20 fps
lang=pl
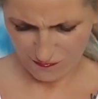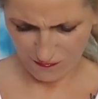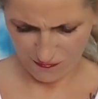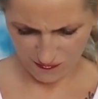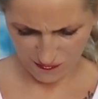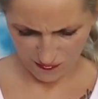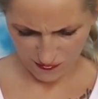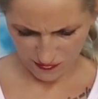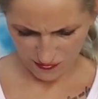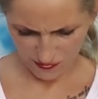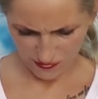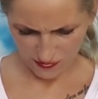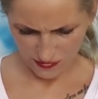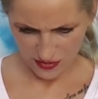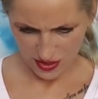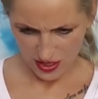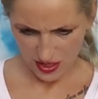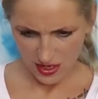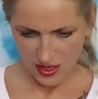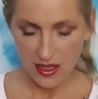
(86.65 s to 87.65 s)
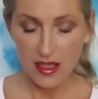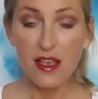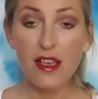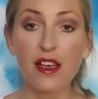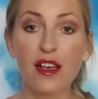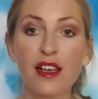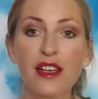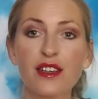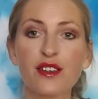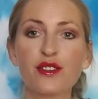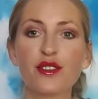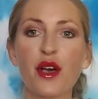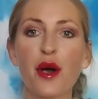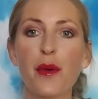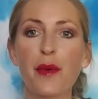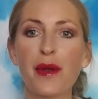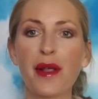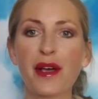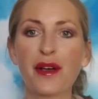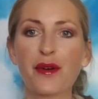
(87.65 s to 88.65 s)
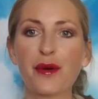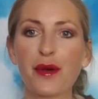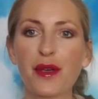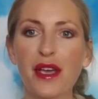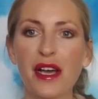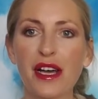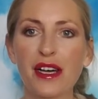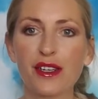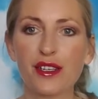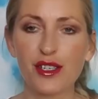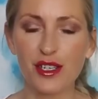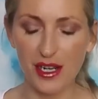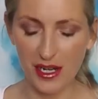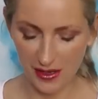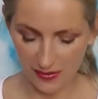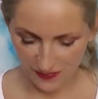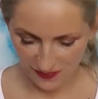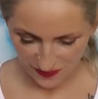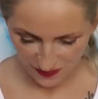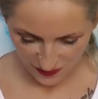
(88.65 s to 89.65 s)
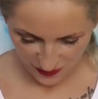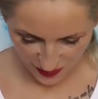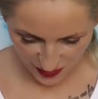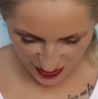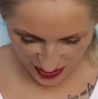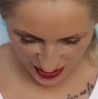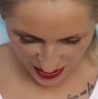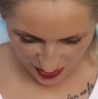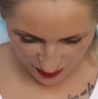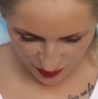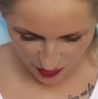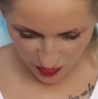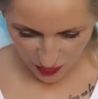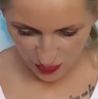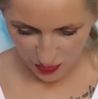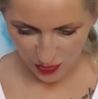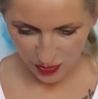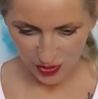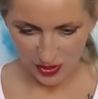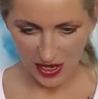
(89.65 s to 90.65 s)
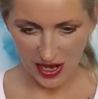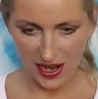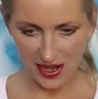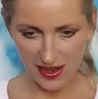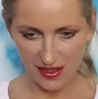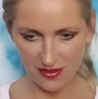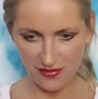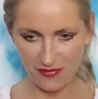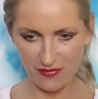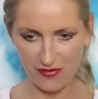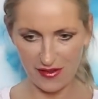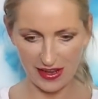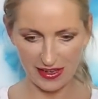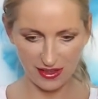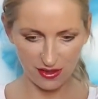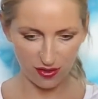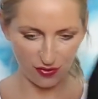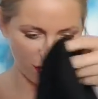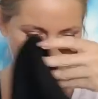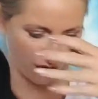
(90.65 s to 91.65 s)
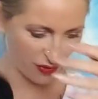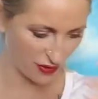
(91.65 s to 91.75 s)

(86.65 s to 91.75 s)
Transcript: Hmm, Dobra, kojarzę, wiem już, ale fajnie to